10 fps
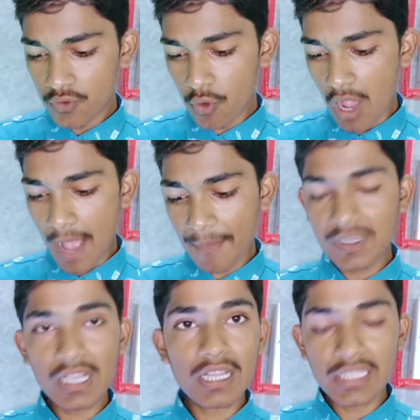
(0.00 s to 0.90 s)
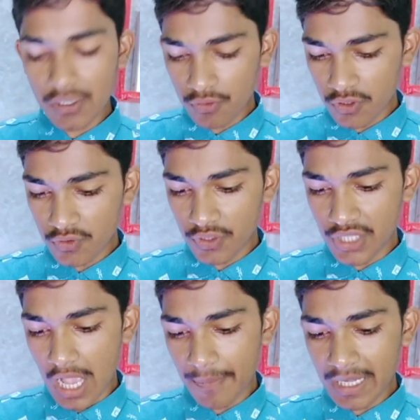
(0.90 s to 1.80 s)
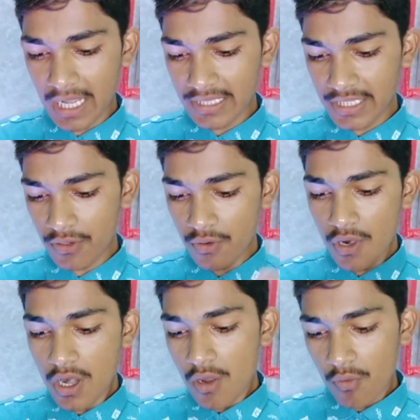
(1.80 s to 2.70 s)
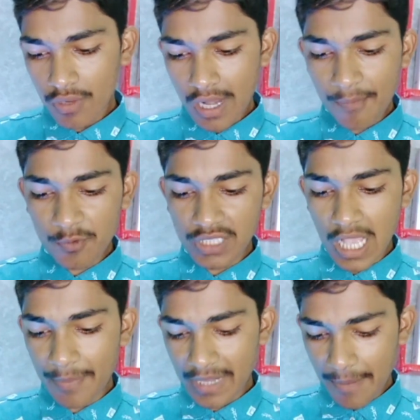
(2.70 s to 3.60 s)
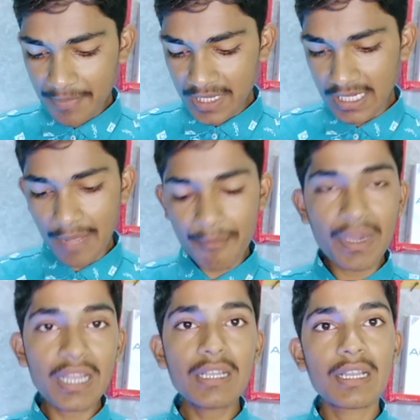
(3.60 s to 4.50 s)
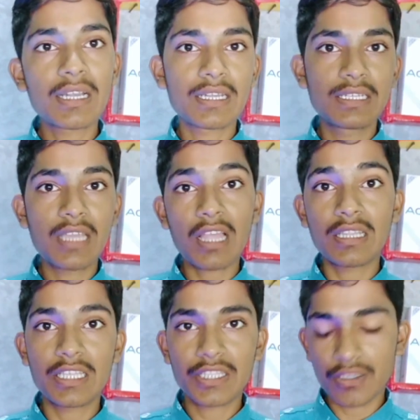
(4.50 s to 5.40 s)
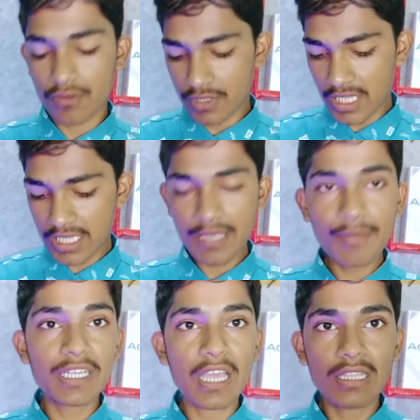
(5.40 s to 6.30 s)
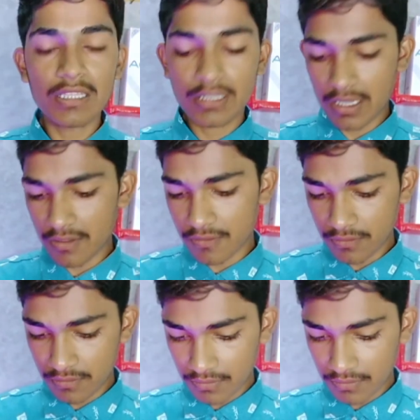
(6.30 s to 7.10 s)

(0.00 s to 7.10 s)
तो आप क्या करते हो दोस्तों यहाँ पर आते हो और आपको यहाँ पर अपना नंबर डाल देते हो देखिए मैं डाल देता हूँ